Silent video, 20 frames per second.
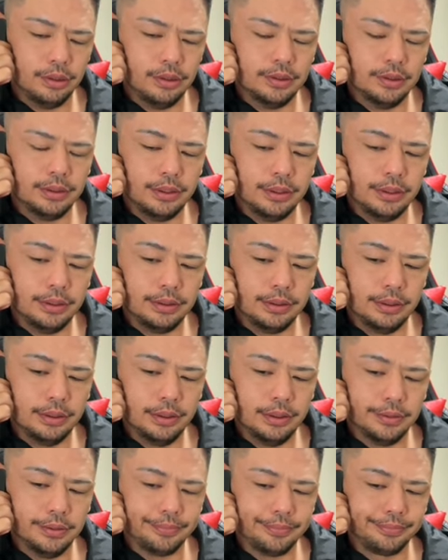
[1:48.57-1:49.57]
そうそう
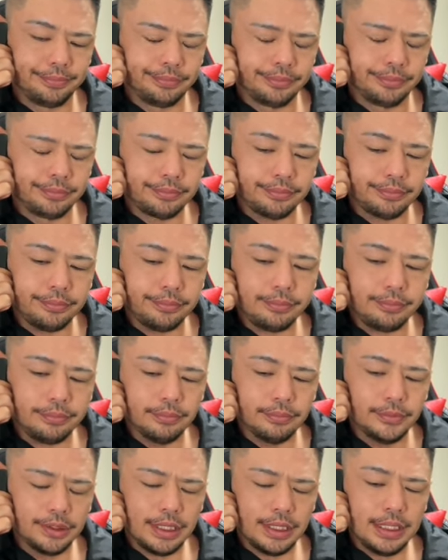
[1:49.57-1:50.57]
そ
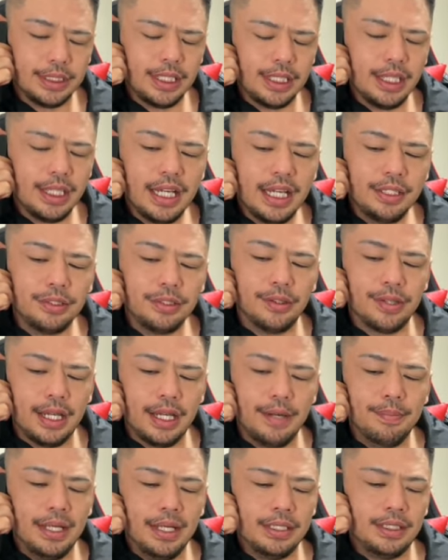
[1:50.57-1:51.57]
うつか新やっ
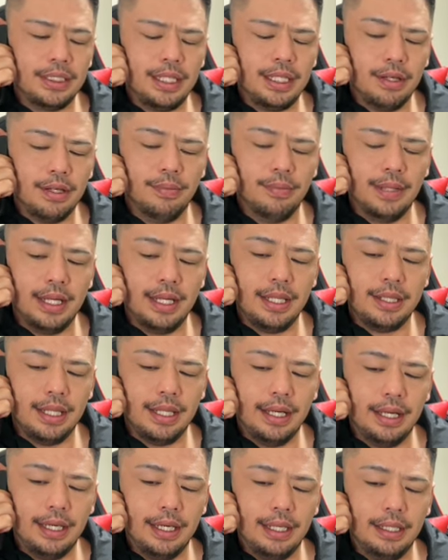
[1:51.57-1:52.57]
ちょさ、マジでお
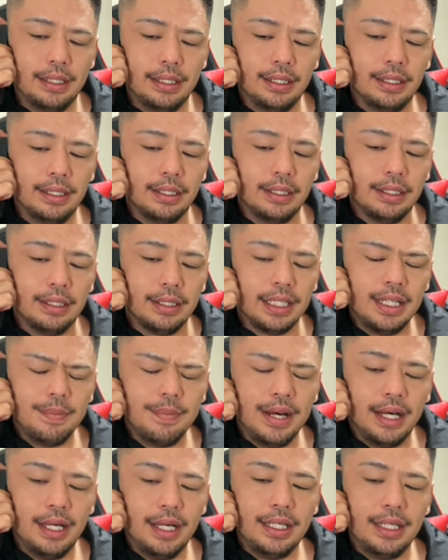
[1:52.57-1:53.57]
前さ
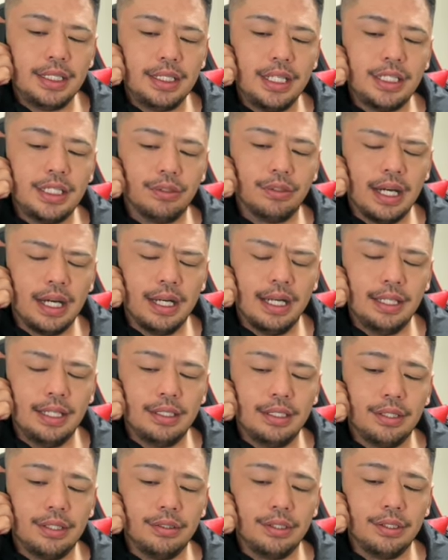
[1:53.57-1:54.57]
今配信者と
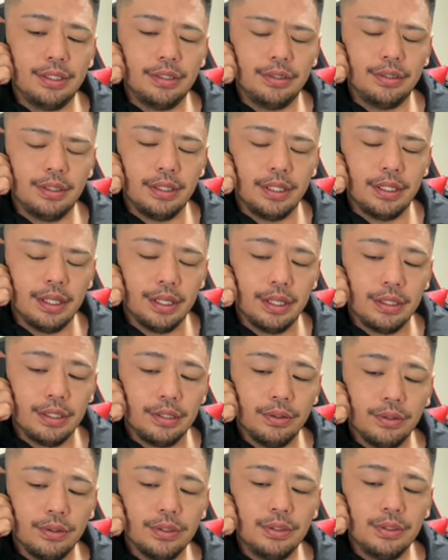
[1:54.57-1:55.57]
絡んでる
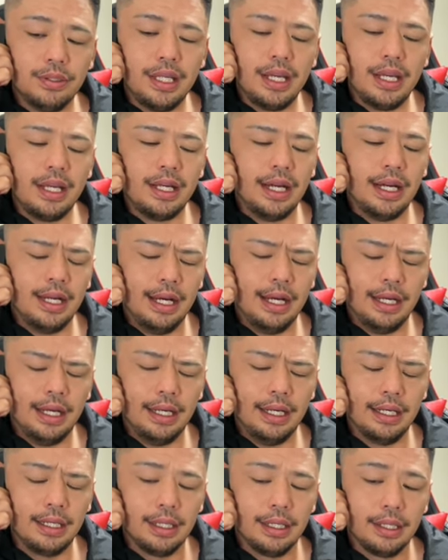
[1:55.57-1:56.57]
余裕ねえか
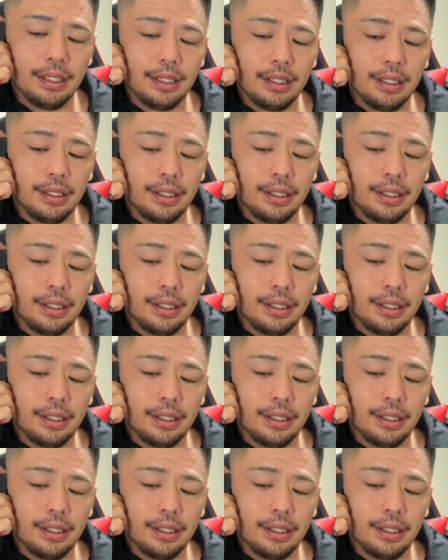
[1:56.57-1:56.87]
ら、